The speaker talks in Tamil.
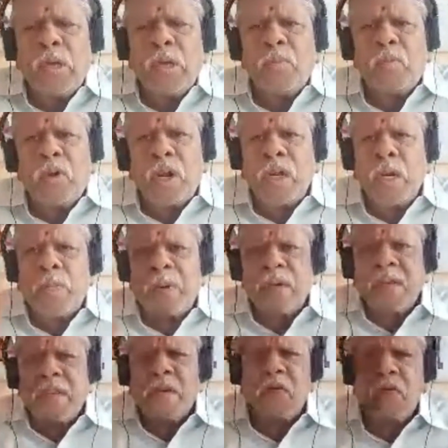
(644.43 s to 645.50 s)
மூலையில்
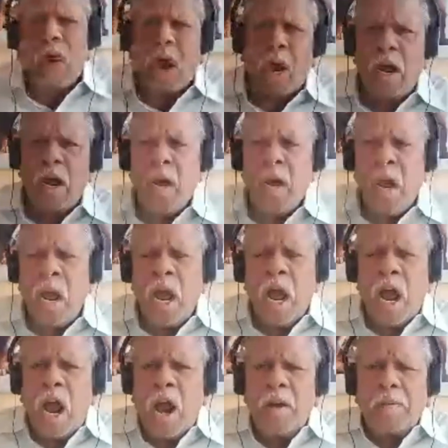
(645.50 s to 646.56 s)
படுத்துருவான்
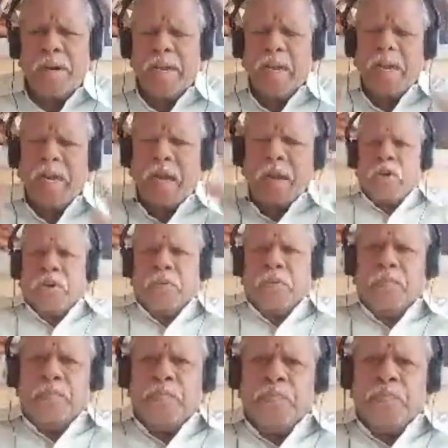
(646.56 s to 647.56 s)
அப்படின்னு நம்ம சொல்ல முடியும்